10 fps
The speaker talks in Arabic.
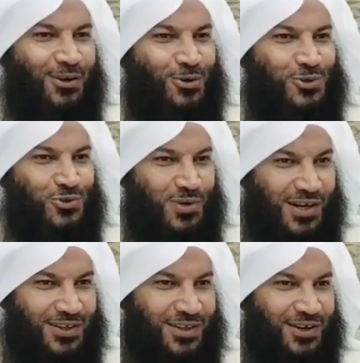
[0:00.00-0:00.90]
خصومه
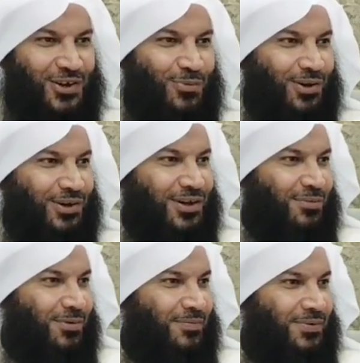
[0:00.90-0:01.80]
كثيرين يوم
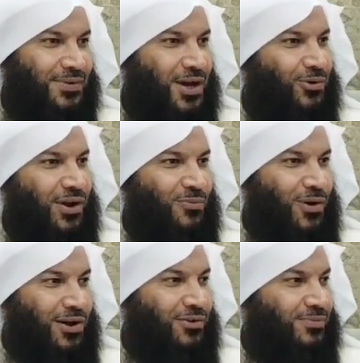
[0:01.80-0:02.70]
القيامه ياكل
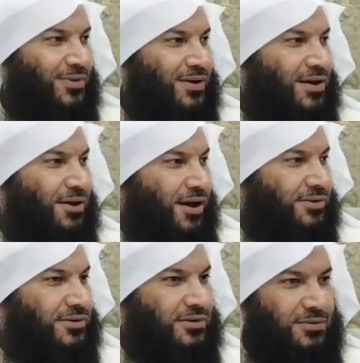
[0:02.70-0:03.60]
اموالهم
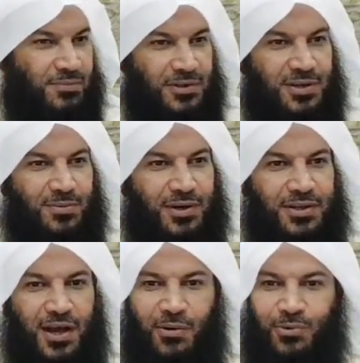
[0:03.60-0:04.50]
راتب من الجمعيه
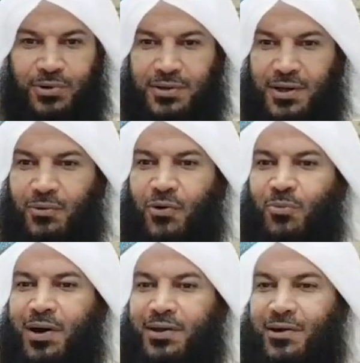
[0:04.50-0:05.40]
التعاونيه وهو
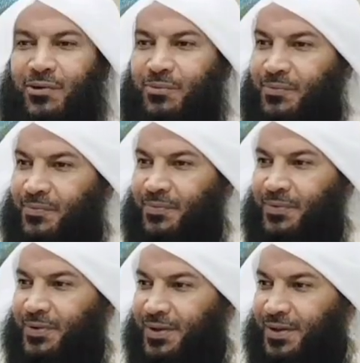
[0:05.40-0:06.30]
ما يداوم
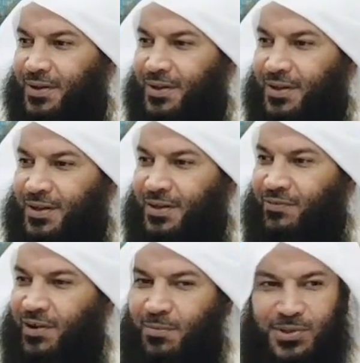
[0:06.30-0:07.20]

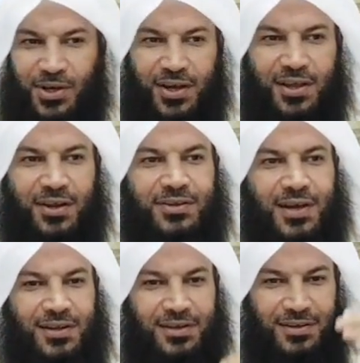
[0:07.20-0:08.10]
فلما تغيرت
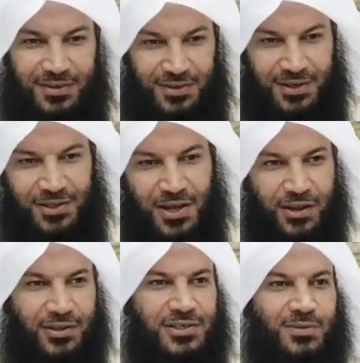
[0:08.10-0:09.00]
يعني
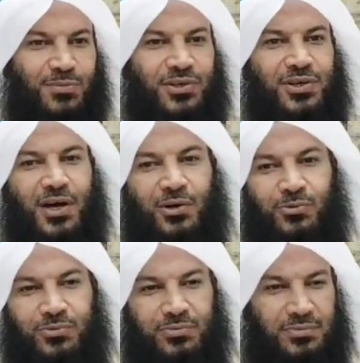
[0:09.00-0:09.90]
اداره الجمعيه
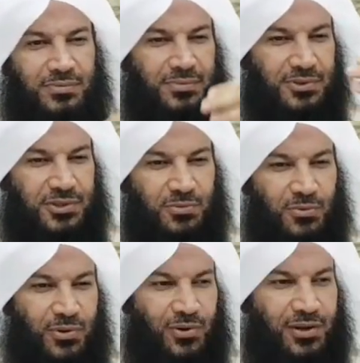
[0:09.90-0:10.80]
او
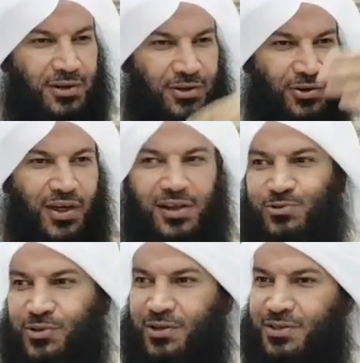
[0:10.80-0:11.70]
يسمون هذول الاعضاء
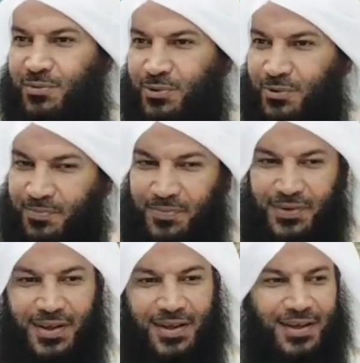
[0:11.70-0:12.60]
الجدد يسمونهم
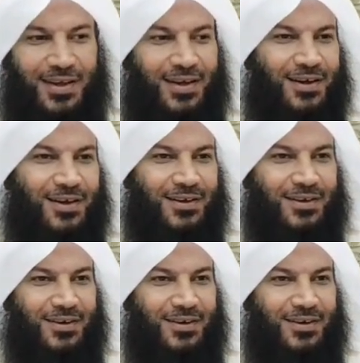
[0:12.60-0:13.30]
ها